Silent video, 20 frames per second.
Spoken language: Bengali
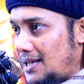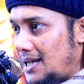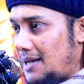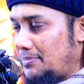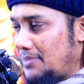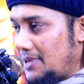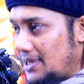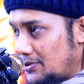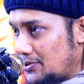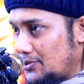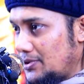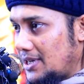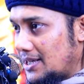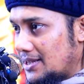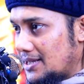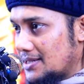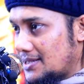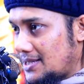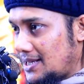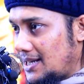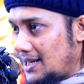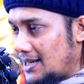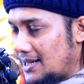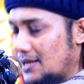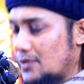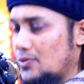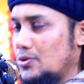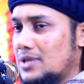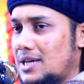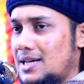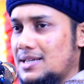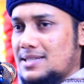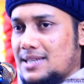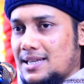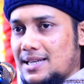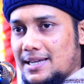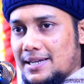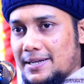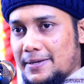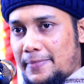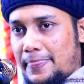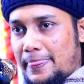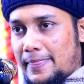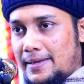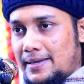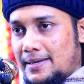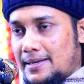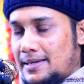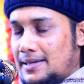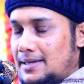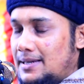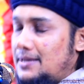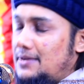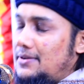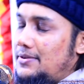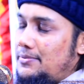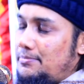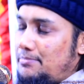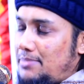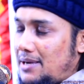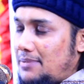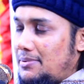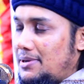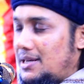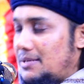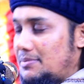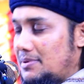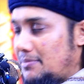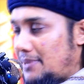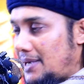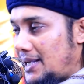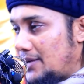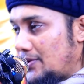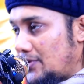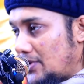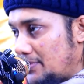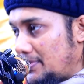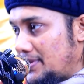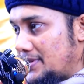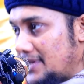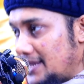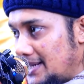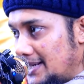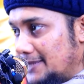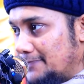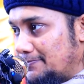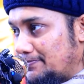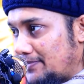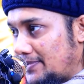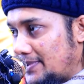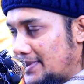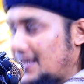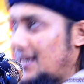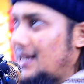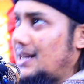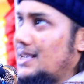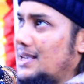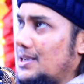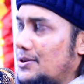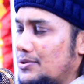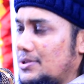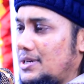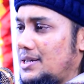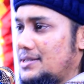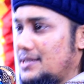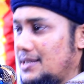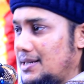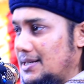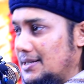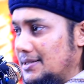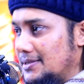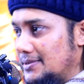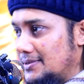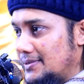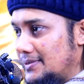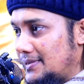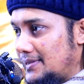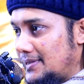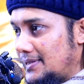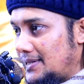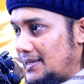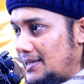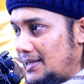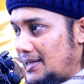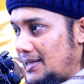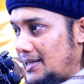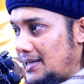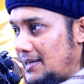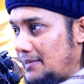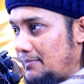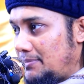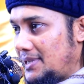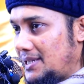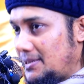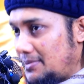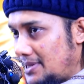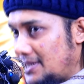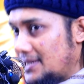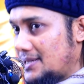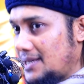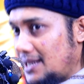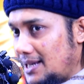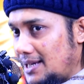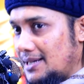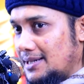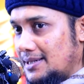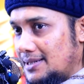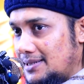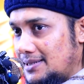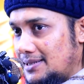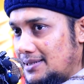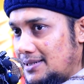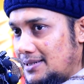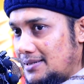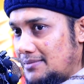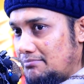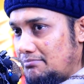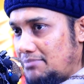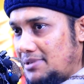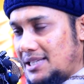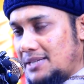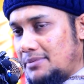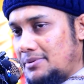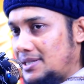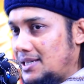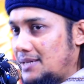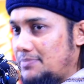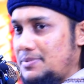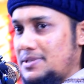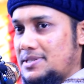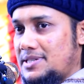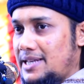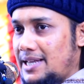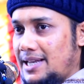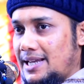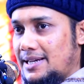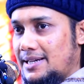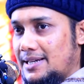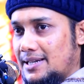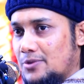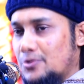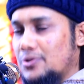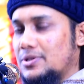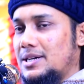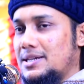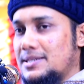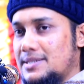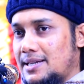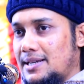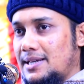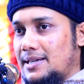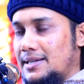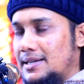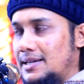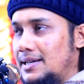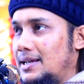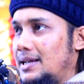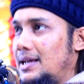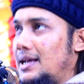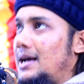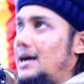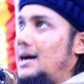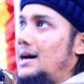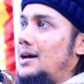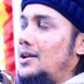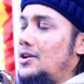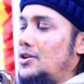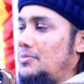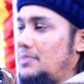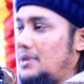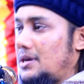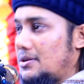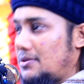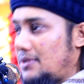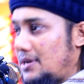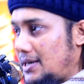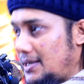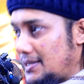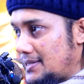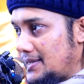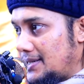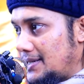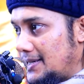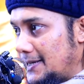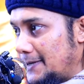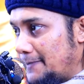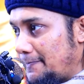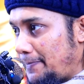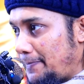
আপনি দুনিয়াতে ছিলেন না কোথায় ছিলেন পাবেন আপনি মায়ের গর্ভে ছিলেন তার আগে কোথায় ছিলেন পৃথিবীতে ছিলেন পৃথিবীতে আপনি ছিলেন না কোথায় ছিলেন আলমে আরওয়াহে ছিলেন